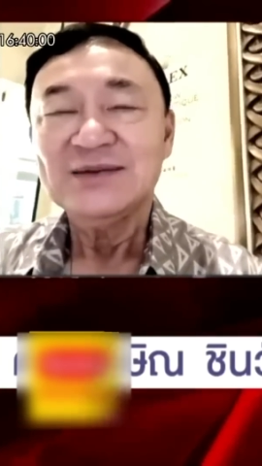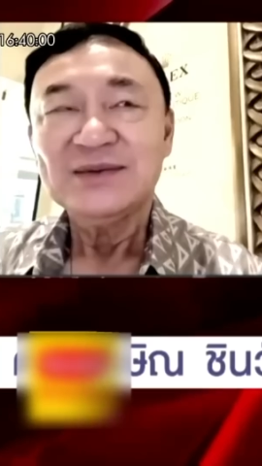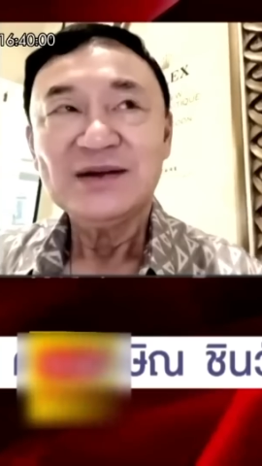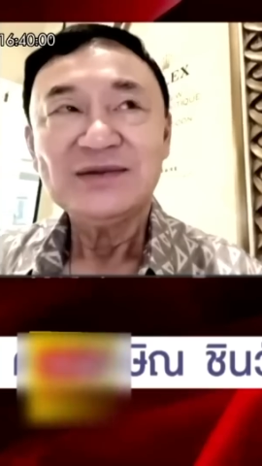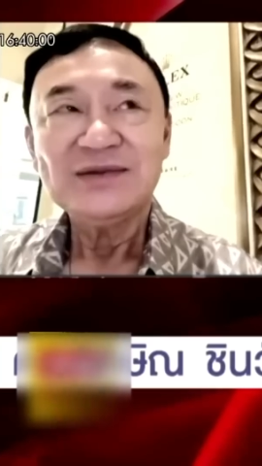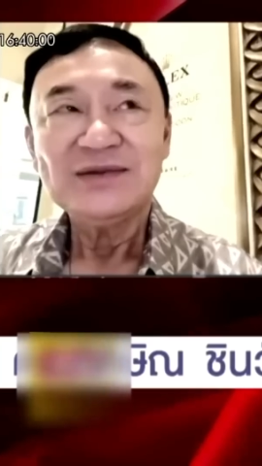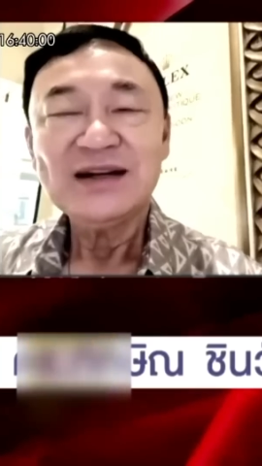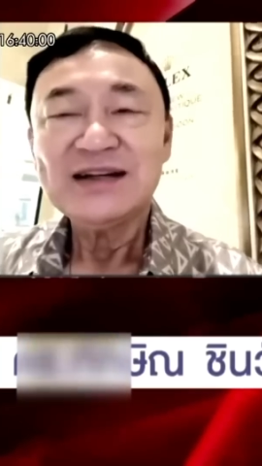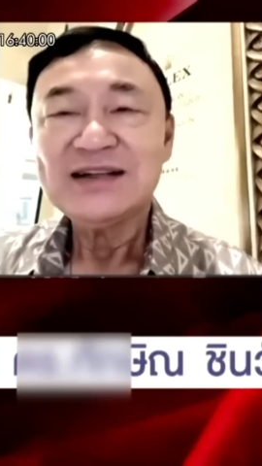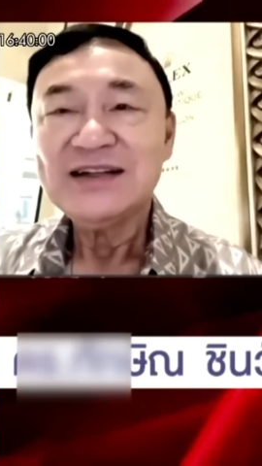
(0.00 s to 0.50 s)
พอ
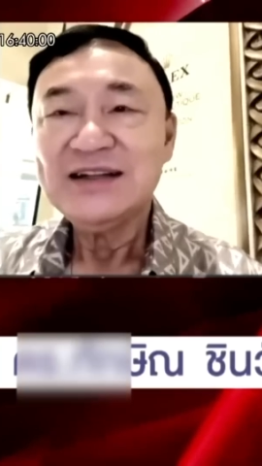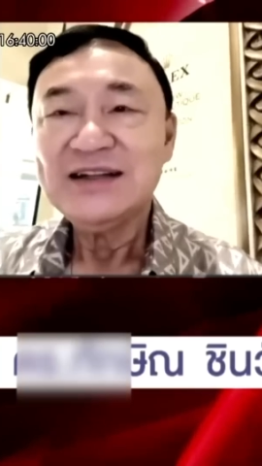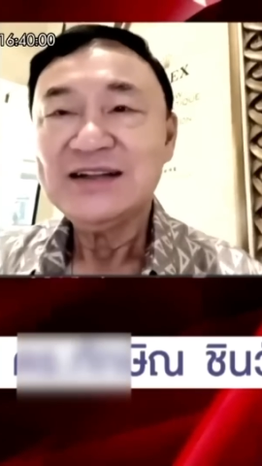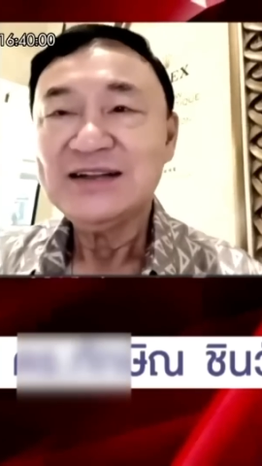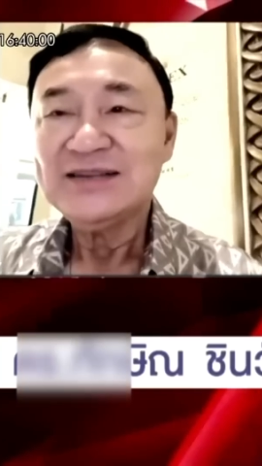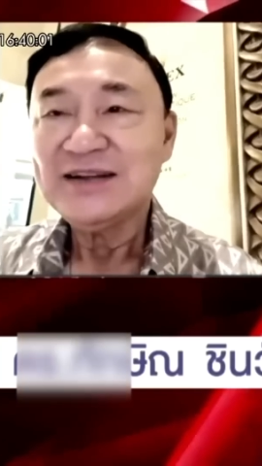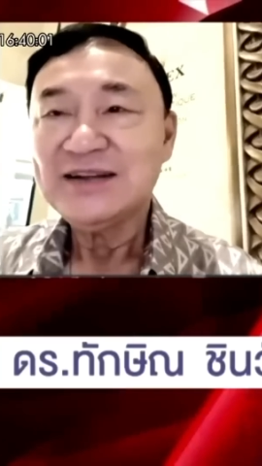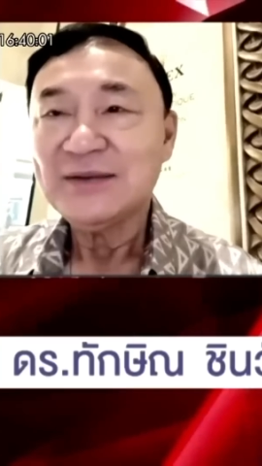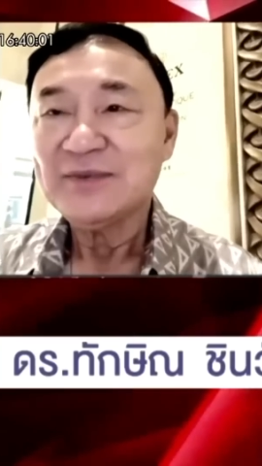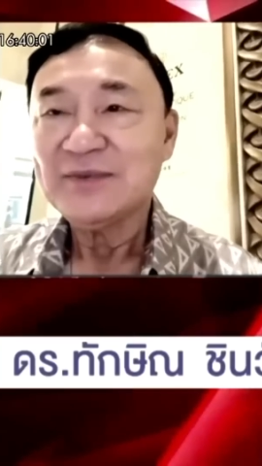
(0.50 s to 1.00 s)
วันที่
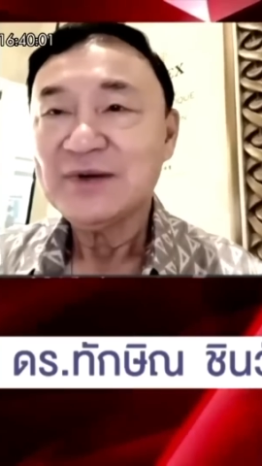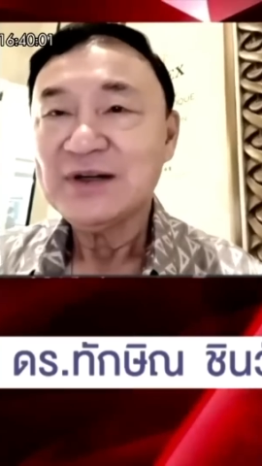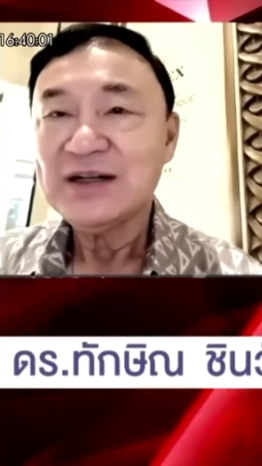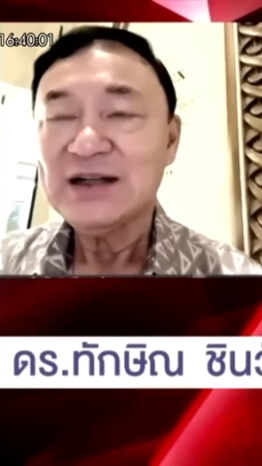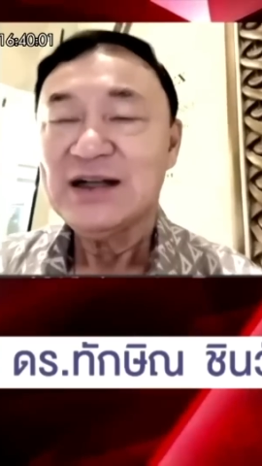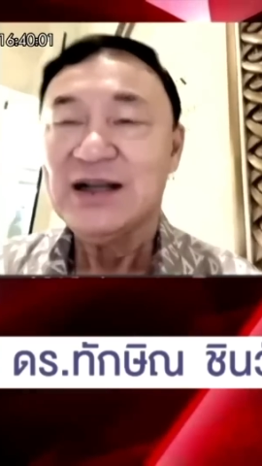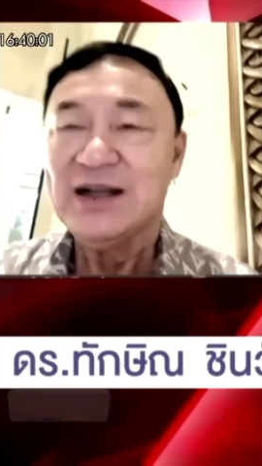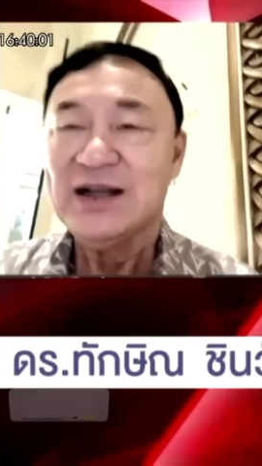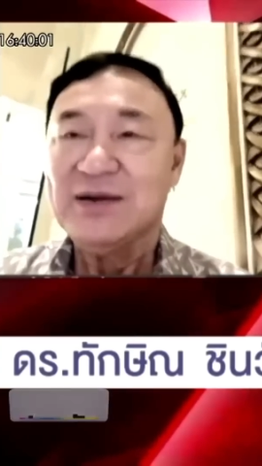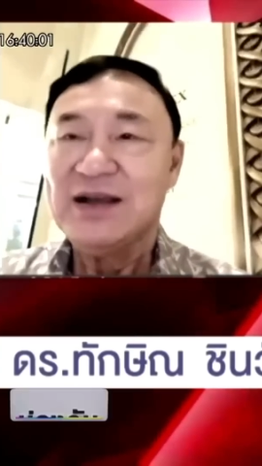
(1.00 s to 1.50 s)
สิ
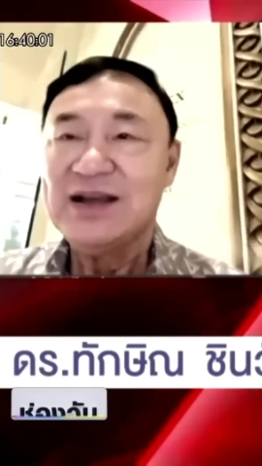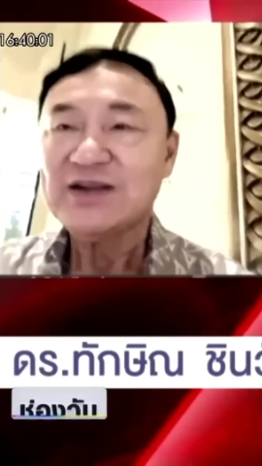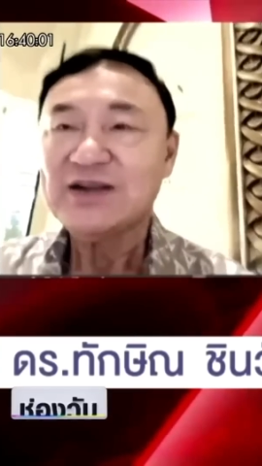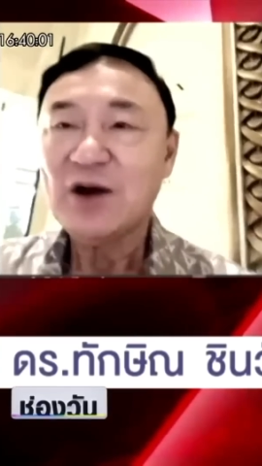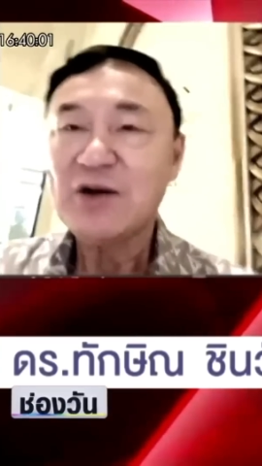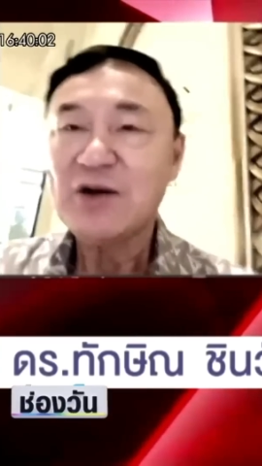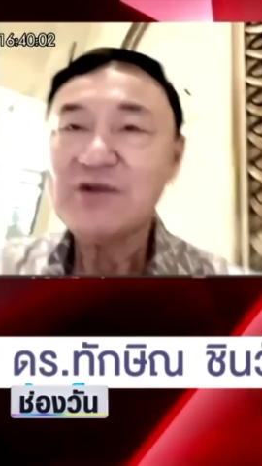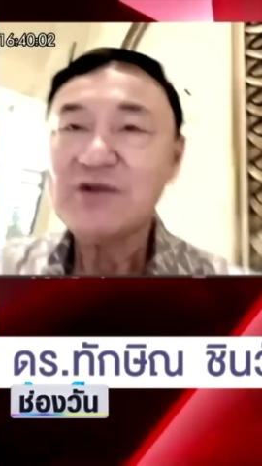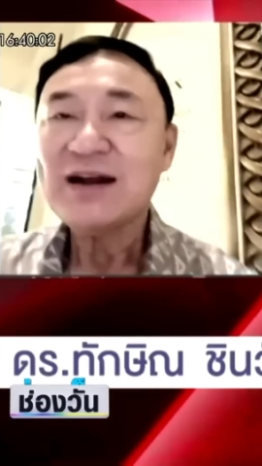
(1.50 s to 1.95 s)
อีกสอง